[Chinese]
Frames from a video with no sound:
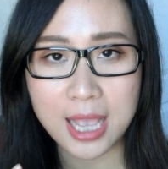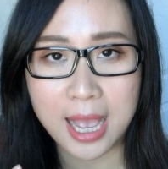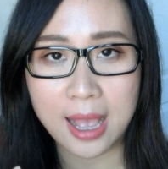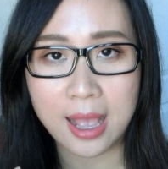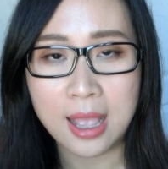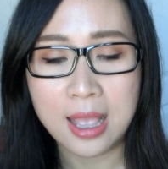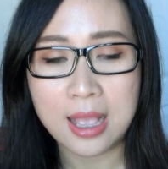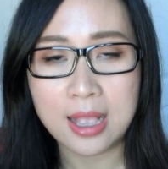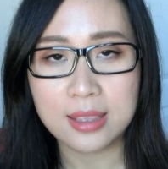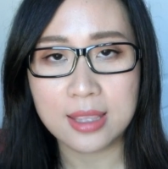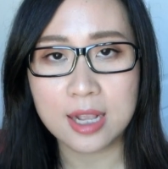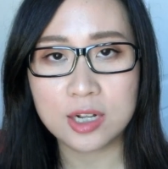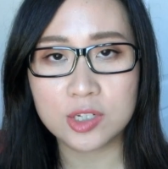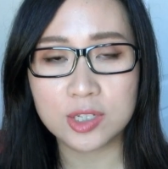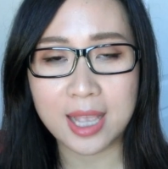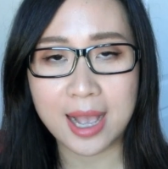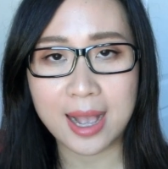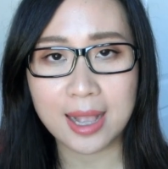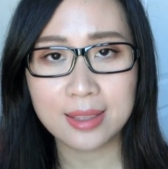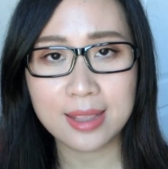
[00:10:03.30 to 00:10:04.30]
瘩，但
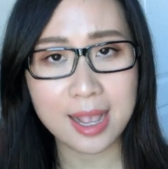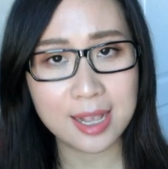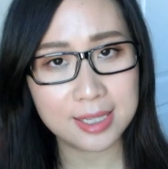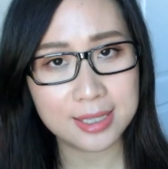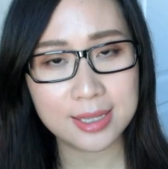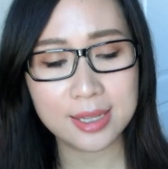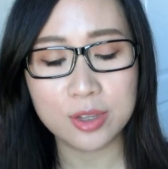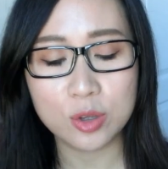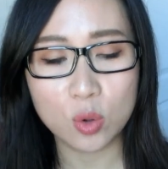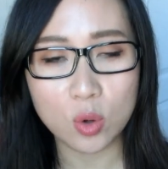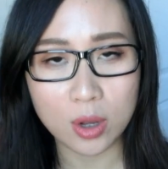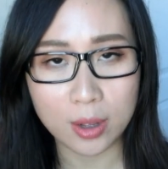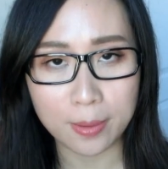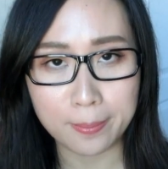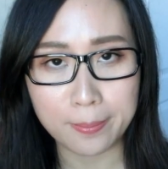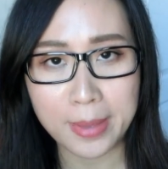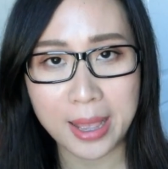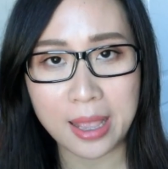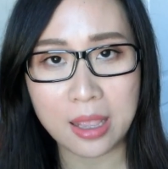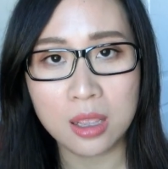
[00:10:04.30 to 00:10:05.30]
是它代谢的又很
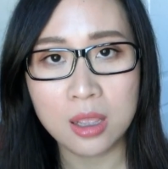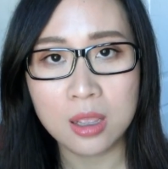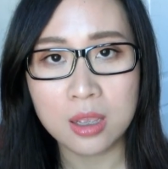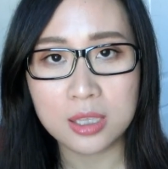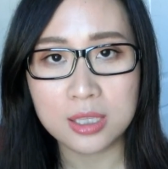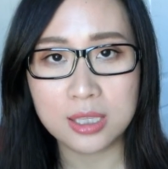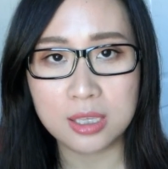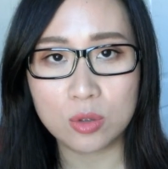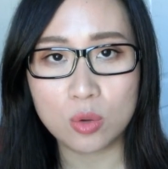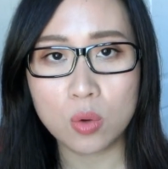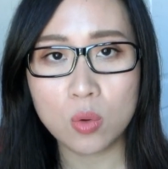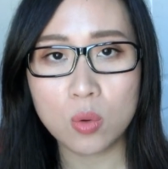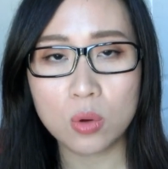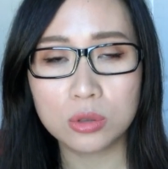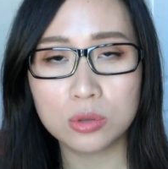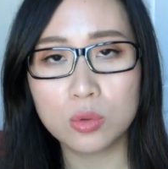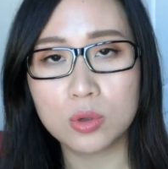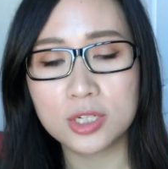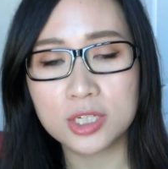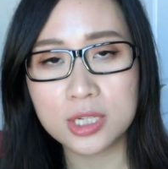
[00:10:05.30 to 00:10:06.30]
慢，你通
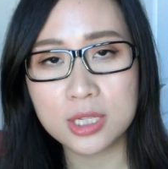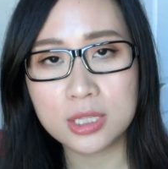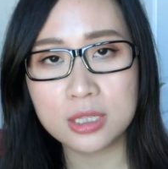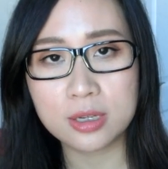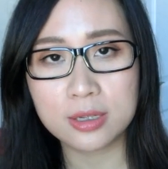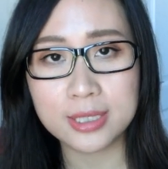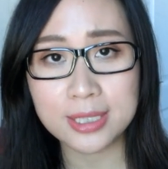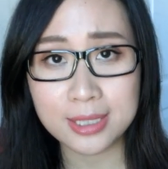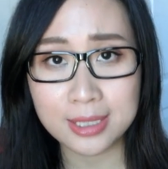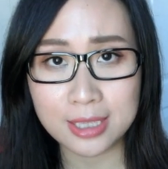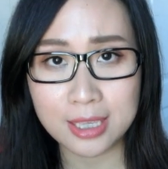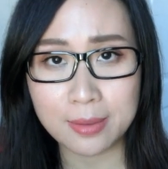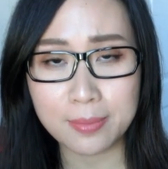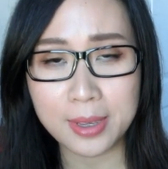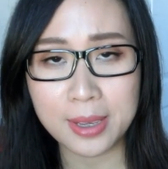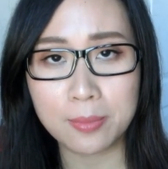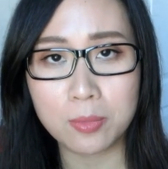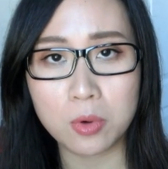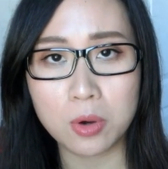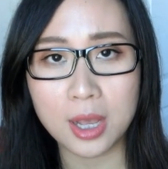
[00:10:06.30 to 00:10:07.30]
过做深层清洁
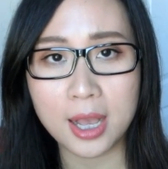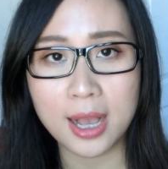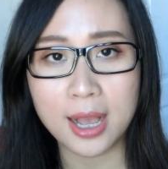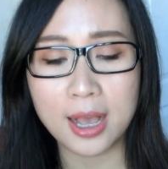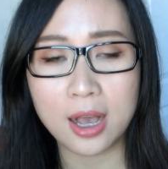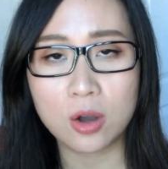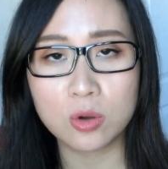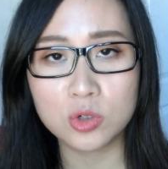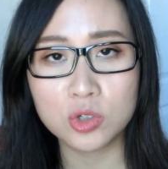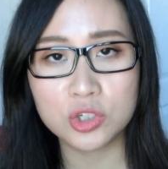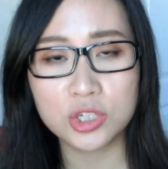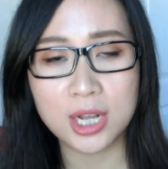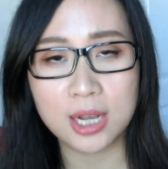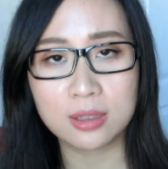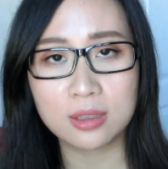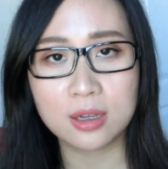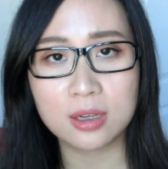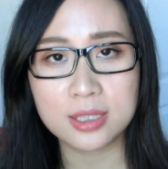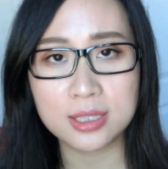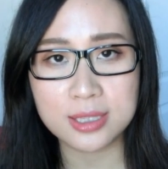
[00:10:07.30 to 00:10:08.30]
面膜啊，还有日
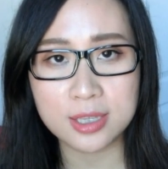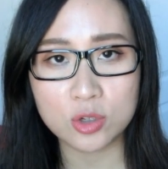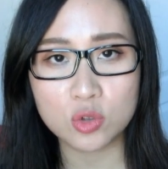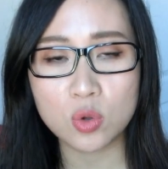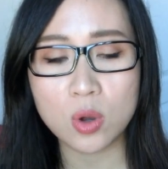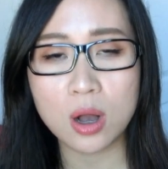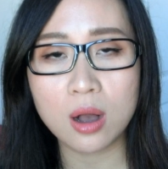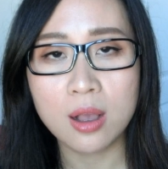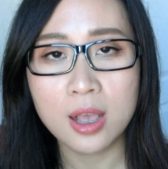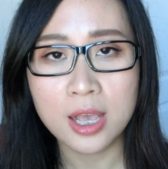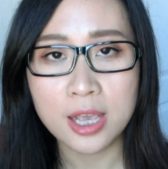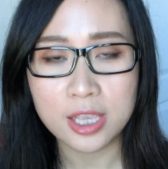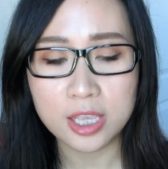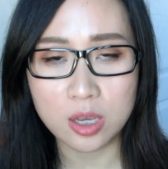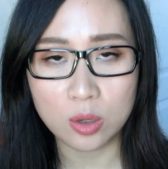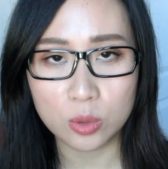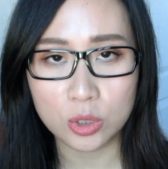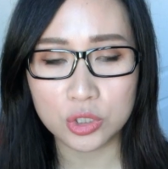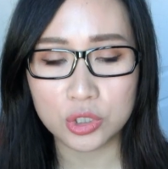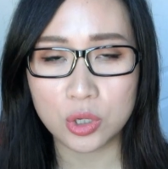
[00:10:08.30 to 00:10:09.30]
常的卸妆，
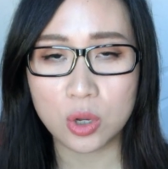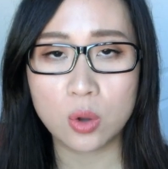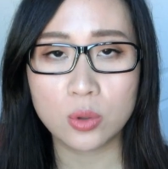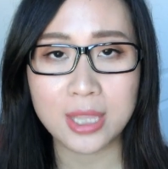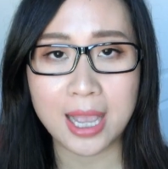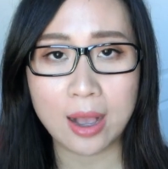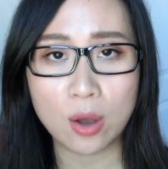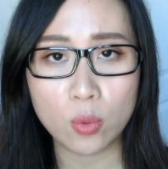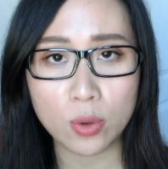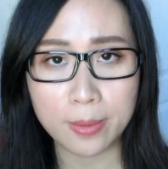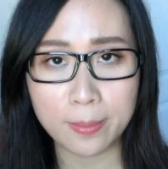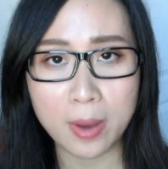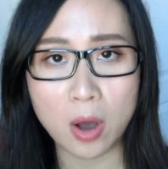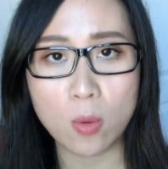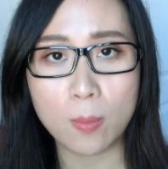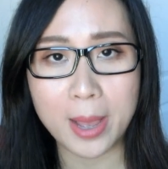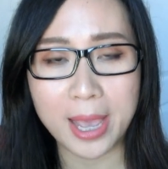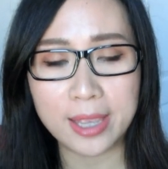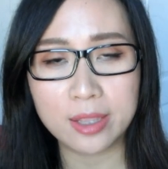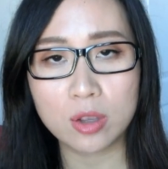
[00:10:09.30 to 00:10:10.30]
有的时候它会
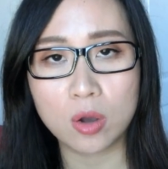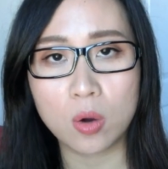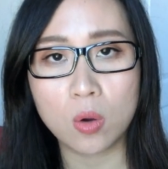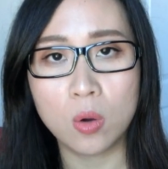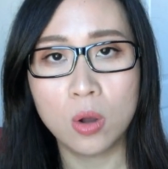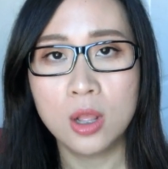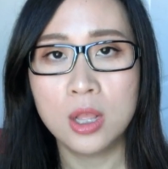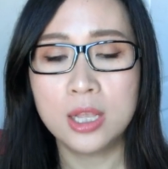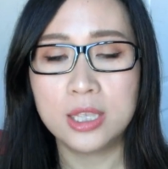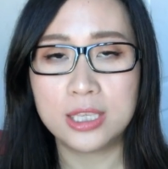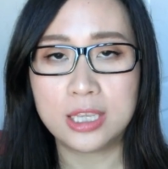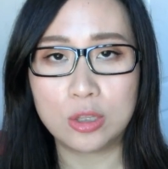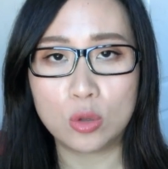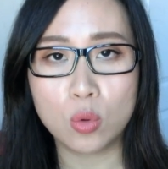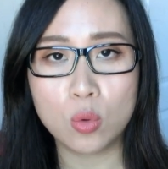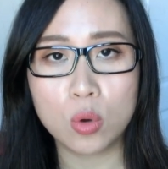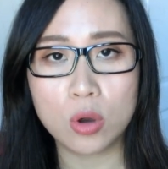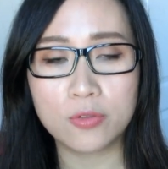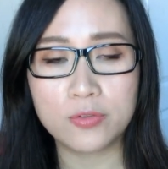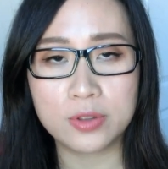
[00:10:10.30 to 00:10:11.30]
冒白头，你
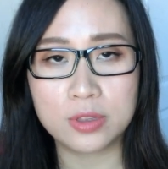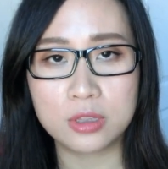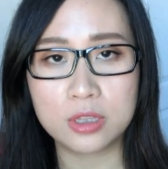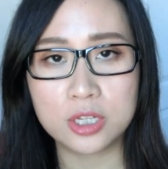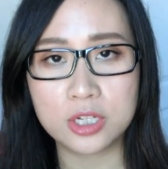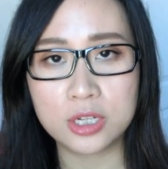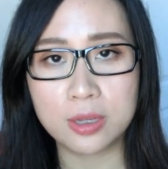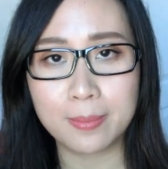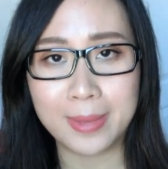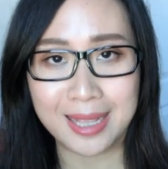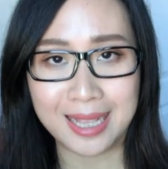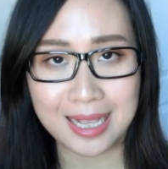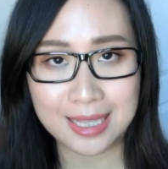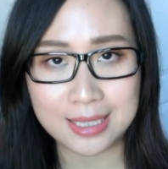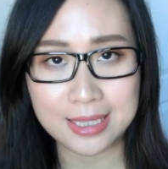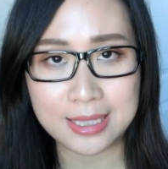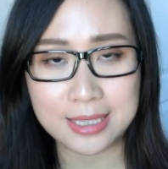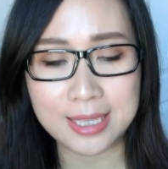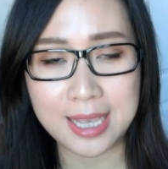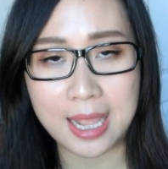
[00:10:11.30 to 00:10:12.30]
通过粉刺针把它
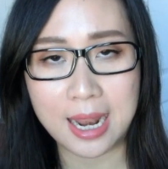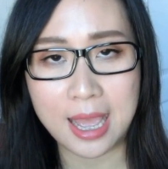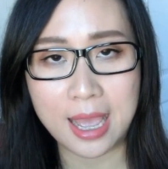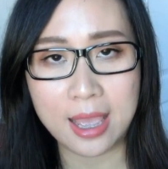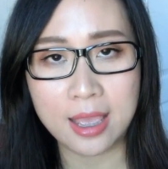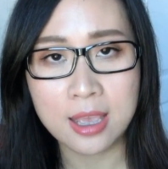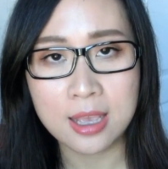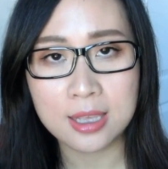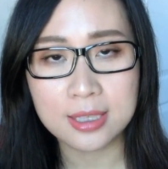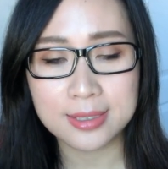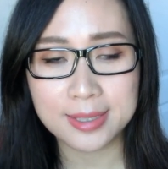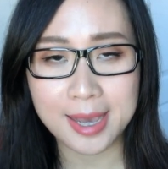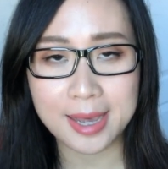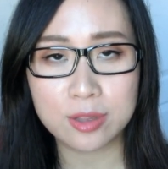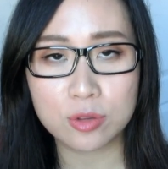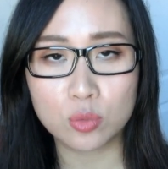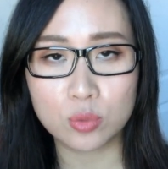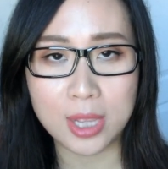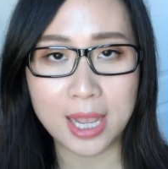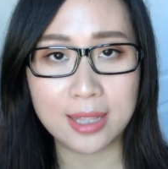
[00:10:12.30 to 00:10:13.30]
挤下来，加
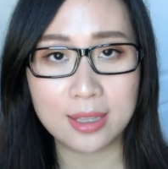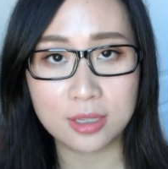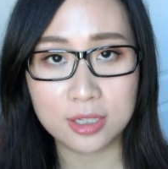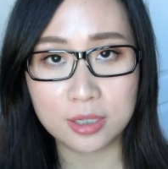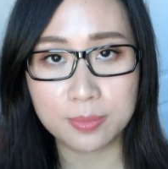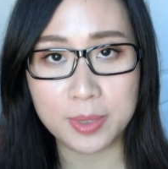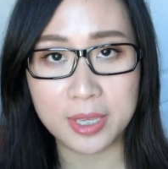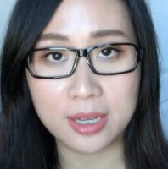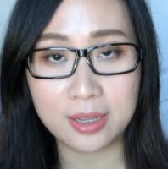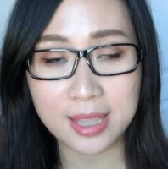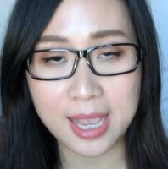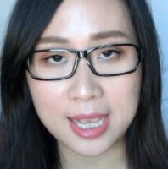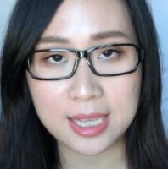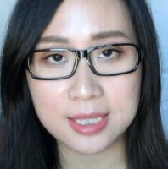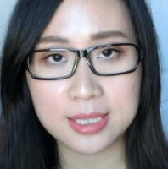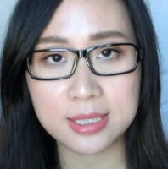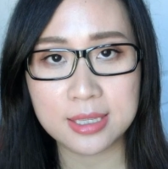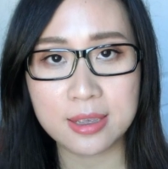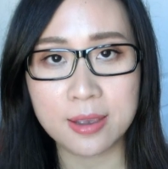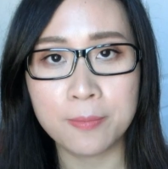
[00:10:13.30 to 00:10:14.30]
速它的这么一个代
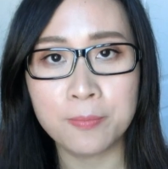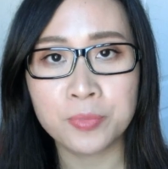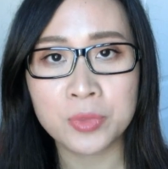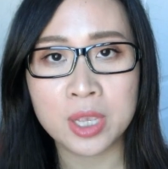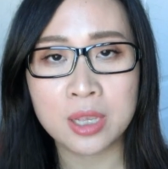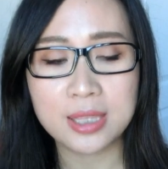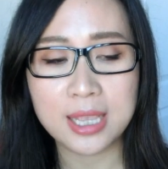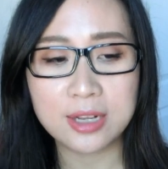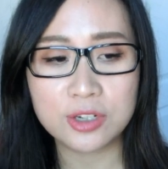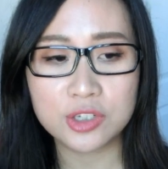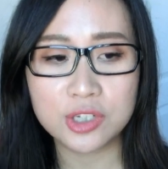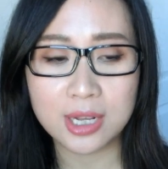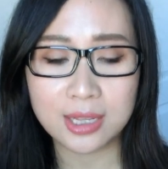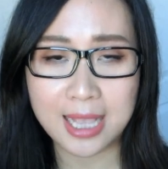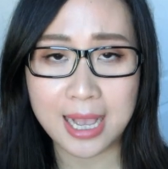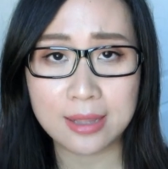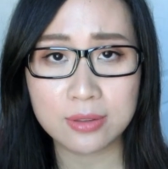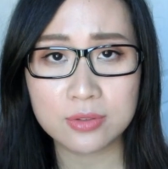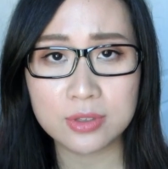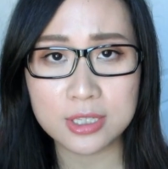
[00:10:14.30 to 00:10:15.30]
谢，但是让
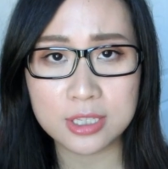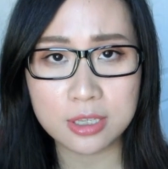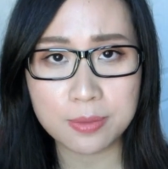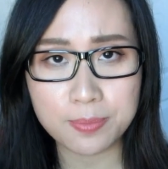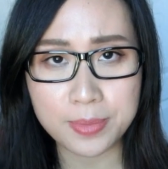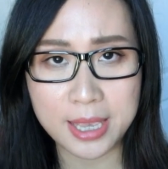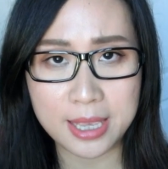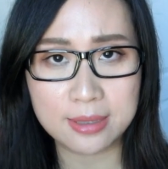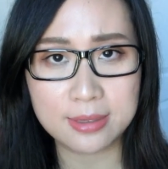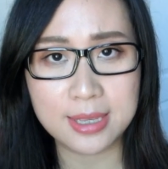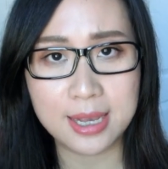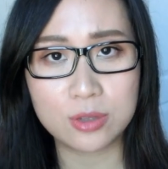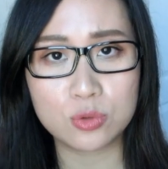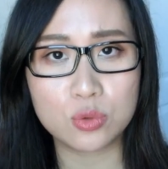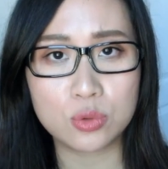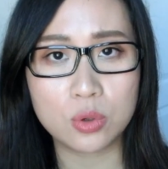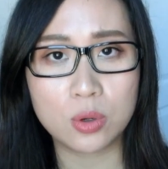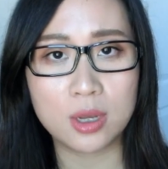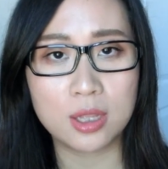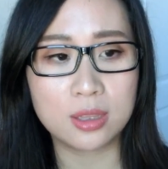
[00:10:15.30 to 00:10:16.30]
它自己扁下
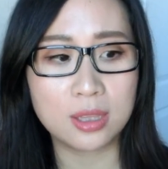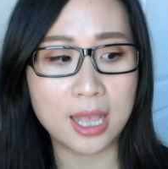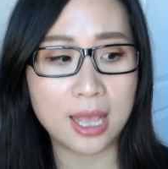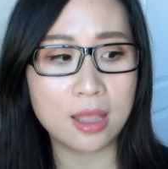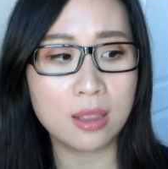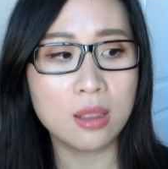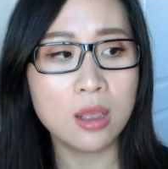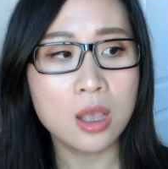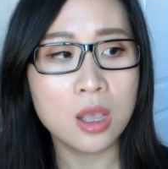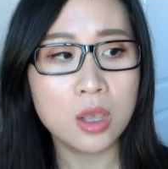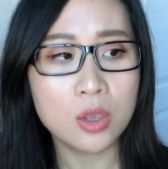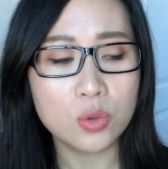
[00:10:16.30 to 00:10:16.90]
去就很难。